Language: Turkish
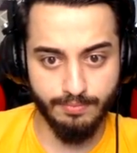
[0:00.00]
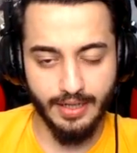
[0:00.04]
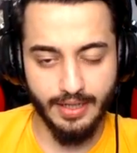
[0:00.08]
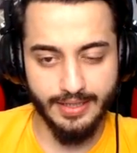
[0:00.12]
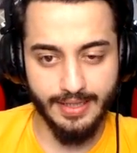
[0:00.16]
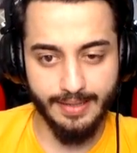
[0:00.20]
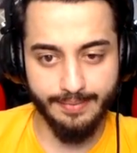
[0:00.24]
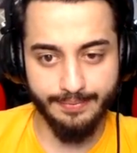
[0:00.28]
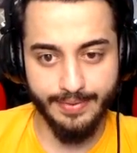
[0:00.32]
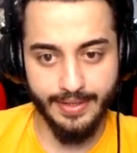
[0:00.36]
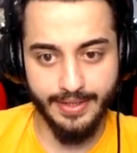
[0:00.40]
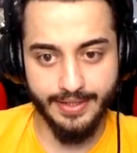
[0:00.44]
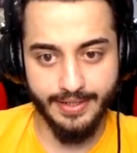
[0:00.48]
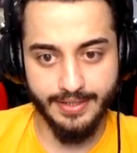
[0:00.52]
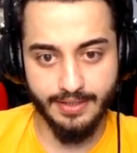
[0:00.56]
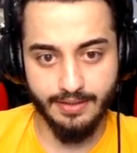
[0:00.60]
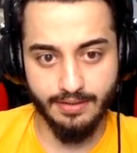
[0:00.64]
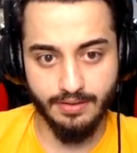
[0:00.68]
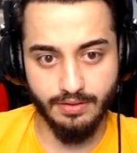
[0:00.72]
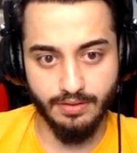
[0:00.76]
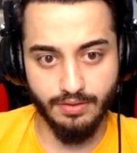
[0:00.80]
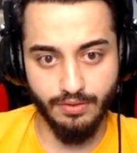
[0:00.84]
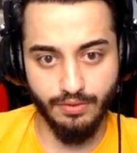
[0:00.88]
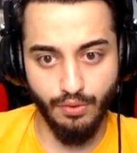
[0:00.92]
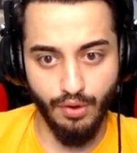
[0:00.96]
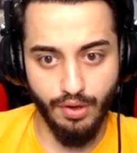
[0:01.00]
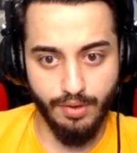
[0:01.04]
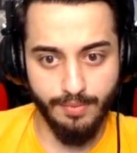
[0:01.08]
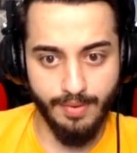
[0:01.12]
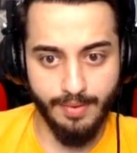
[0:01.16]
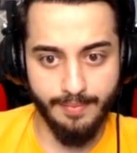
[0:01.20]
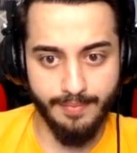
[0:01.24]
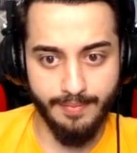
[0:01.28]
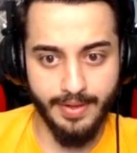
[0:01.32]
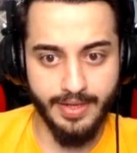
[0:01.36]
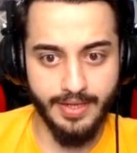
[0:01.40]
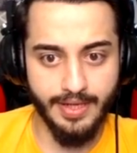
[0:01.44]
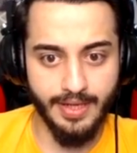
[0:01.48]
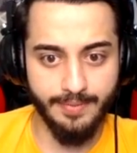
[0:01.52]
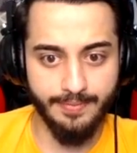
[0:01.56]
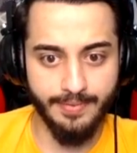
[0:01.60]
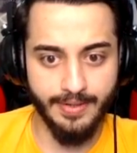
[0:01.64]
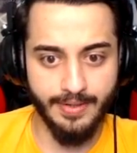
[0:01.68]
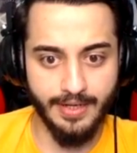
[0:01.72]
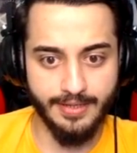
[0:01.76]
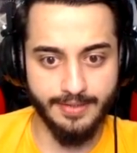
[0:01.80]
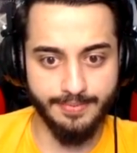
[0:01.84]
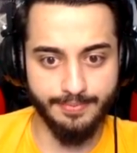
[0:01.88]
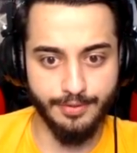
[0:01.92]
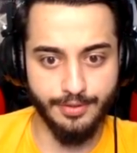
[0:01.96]
Adamlar Ölmemeye yemin
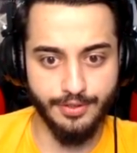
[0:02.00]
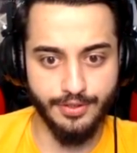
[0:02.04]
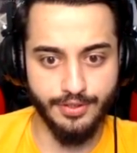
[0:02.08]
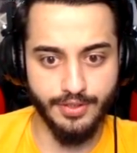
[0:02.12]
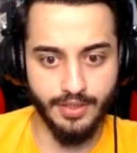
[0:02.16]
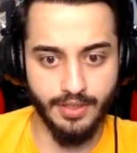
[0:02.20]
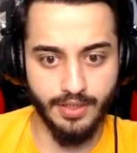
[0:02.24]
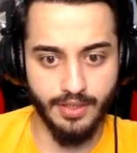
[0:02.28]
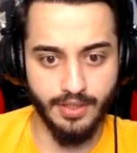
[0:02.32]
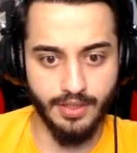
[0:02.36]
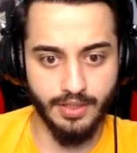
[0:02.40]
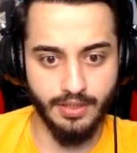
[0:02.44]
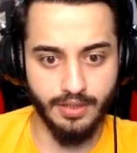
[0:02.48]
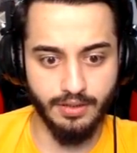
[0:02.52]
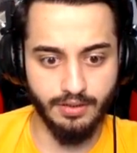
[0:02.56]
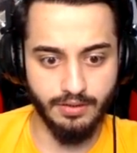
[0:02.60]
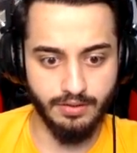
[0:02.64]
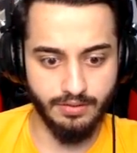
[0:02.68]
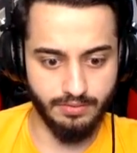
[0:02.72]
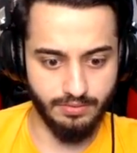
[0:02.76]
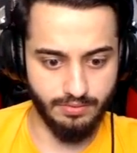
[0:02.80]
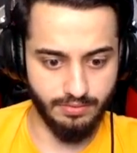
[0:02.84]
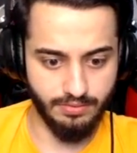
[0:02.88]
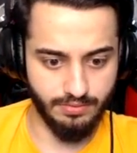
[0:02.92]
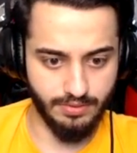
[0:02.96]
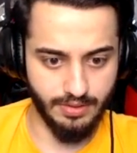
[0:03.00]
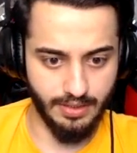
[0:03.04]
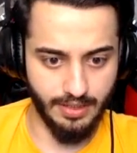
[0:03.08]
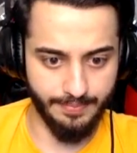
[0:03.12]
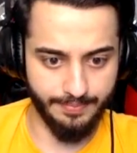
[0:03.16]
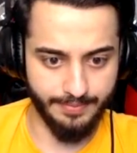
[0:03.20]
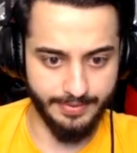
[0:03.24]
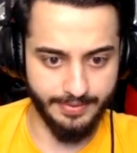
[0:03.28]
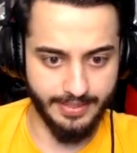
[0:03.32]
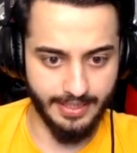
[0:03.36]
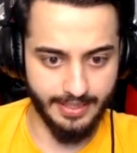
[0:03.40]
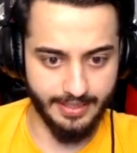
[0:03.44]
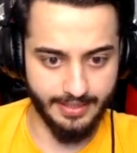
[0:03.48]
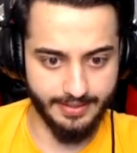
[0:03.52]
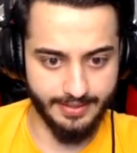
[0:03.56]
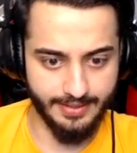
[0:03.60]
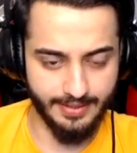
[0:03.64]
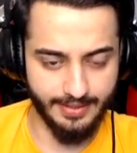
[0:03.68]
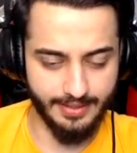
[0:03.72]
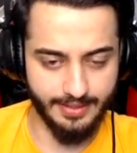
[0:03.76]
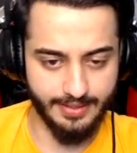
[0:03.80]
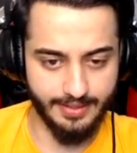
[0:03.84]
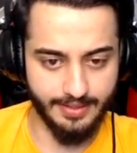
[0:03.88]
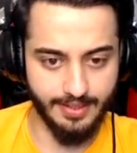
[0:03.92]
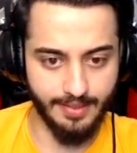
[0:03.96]
etmiş ya. Aha bir tanesi
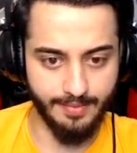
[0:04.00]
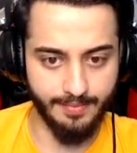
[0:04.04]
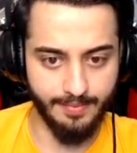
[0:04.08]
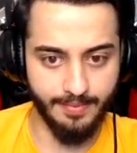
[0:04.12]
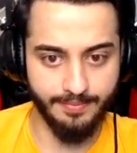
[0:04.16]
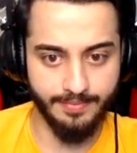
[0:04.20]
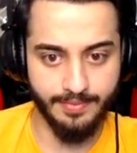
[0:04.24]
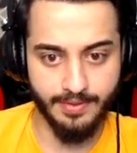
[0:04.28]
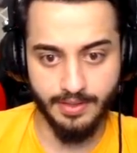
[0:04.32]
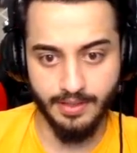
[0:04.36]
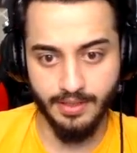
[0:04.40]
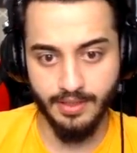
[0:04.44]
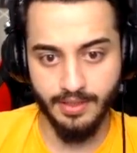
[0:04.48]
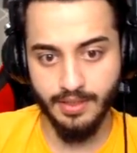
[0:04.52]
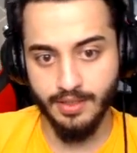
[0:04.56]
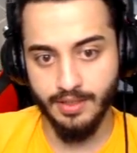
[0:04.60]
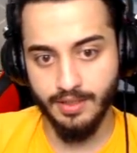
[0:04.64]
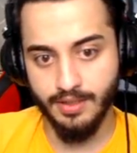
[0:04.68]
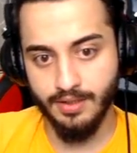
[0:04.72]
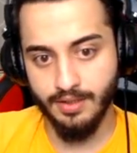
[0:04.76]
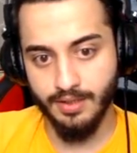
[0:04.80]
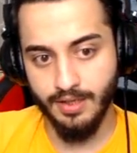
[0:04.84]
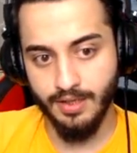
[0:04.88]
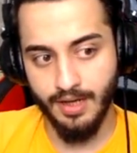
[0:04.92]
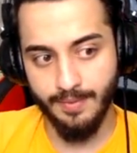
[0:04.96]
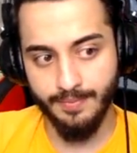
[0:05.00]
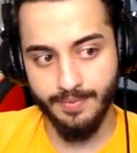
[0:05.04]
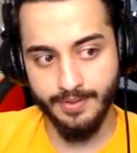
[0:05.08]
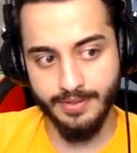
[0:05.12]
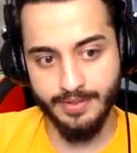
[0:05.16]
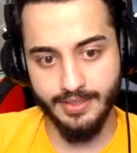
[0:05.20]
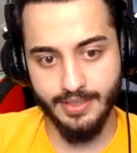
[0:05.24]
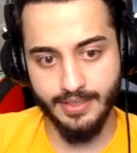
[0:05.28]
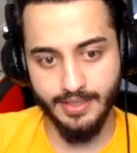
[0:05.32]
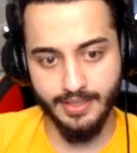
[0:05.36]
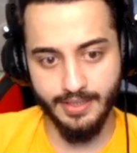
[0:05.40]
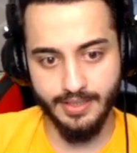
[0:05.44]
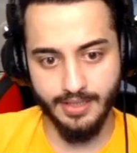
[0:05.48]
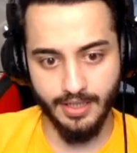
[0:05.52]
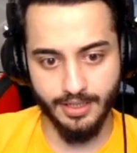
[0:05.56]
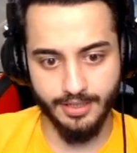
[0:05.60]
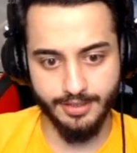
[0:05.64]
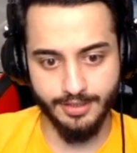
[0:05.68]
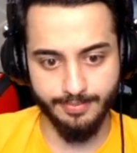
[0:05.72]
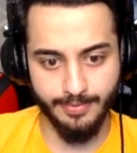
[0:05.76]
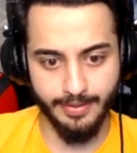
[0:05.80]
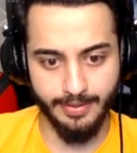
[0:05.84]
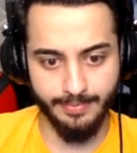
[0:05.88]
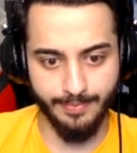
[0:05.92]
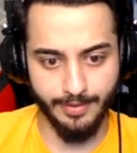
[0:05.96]
gitti tamam. Ama diğeri
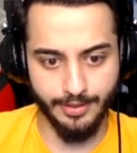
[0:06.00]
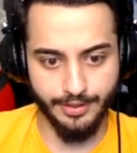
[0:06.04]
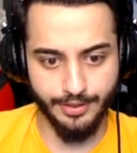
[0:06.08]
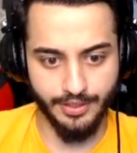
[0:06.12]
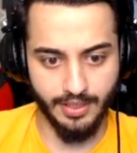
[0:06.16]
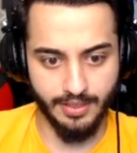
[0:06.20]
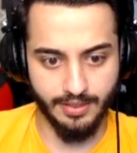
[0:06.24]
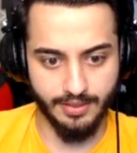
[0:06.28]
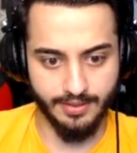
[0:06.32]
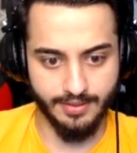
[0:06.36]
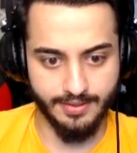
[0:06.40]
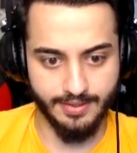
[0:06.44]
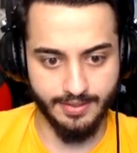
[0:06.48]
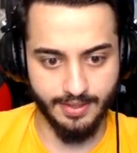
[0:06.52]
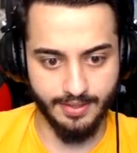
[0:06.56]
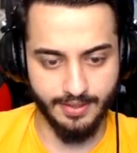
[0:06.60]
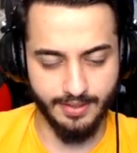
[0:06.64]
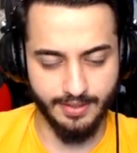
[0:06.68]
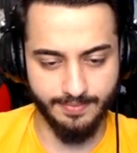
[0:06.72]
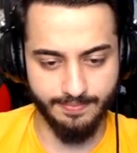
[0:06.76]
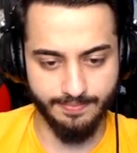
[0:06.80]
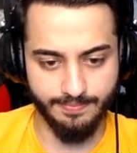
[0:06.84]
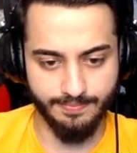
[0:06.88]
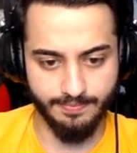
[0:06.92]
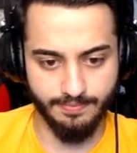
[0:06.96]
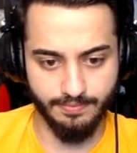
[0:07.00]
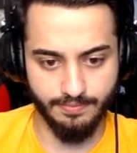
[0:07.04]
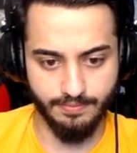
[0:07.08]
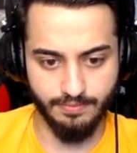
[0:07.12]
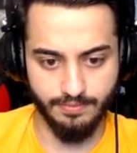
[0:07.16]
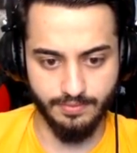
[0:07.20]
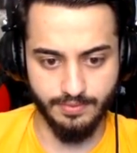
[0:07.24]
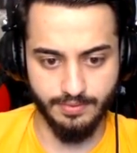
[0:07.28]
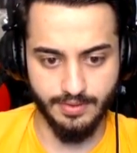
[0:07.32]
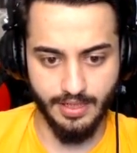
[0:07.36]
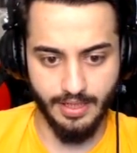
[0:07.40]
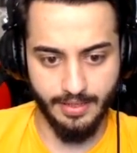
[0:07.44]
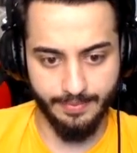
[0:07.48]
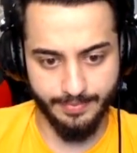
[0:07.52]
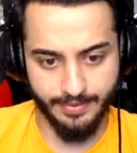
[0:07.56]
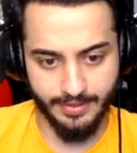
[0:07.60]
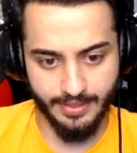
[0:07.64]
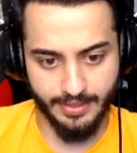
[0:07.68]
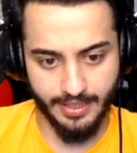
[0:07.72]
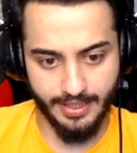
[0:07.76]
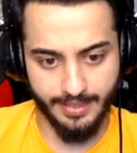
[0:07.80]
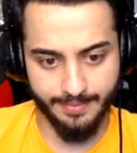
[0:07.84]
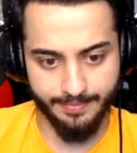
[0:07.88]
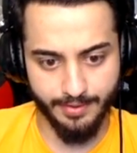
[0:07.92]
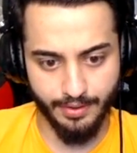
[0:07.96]
kaçmayı başardı sanırım.
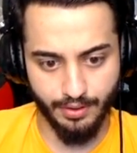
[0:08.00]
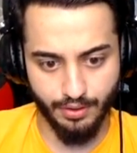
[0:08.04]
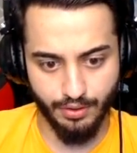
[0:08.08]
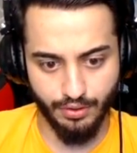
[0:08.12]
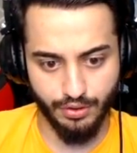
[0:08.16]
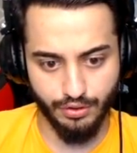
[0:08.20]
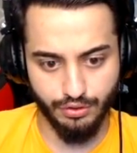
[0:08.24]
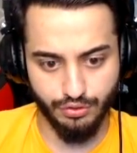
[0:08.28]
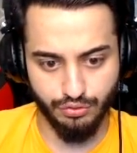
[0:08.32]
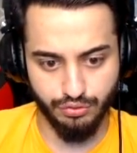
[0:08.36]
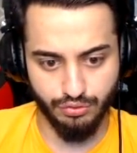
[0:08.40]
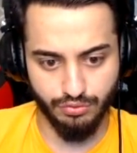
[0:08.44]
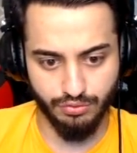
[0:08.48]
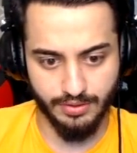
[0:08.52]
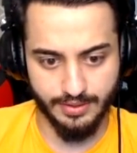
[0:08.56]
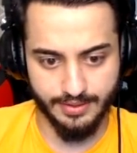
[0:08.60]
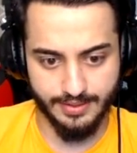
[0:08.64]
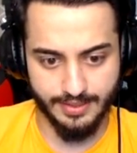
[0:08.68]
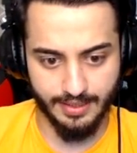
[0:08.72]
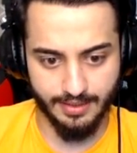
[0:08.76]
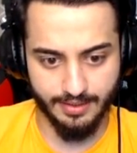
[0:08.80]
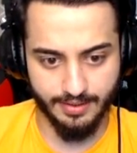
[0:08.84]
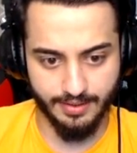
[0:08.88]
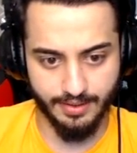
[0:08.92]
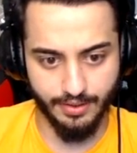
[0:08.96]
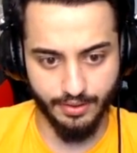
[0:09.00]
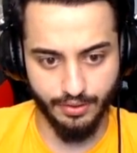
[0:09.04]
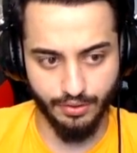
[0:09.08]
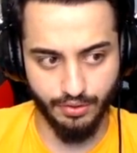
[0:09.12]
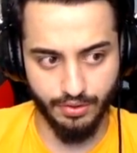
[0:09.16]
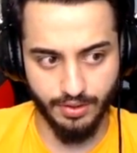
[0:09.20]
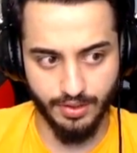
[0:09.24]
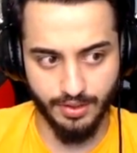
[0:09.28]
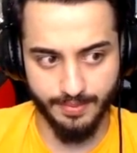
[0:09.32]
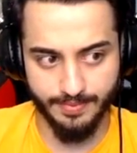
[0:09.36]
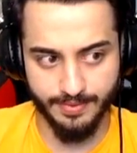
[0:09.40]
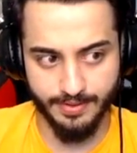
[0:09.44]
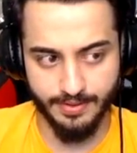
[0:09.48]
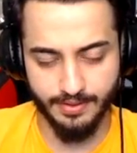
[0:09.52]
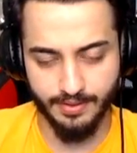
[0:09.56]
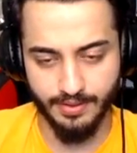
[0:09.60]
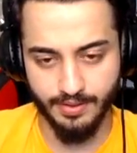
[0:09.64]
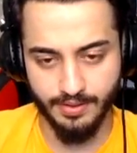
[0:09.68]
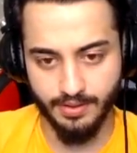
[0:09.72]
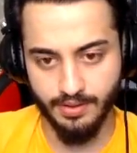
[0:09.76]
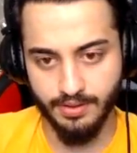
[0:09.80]
Tahminlerime göre şurada saklanıyor olabilir.